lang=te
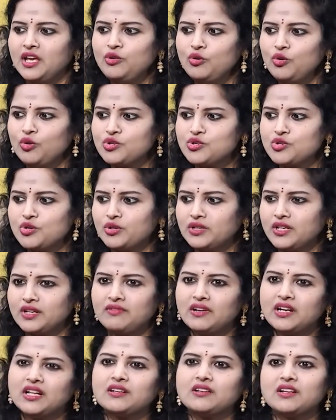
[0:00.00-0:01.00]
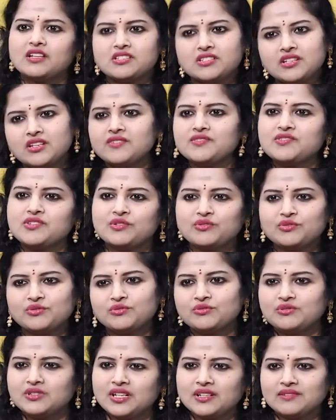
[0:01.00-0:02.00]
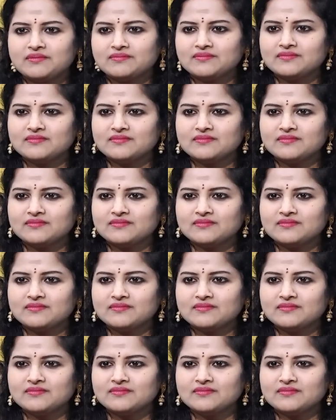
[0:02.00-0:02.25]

ఏదో ఒక చోట వాళ్ళకి నచ్చనివి జరుగుతూ ఉంటాయి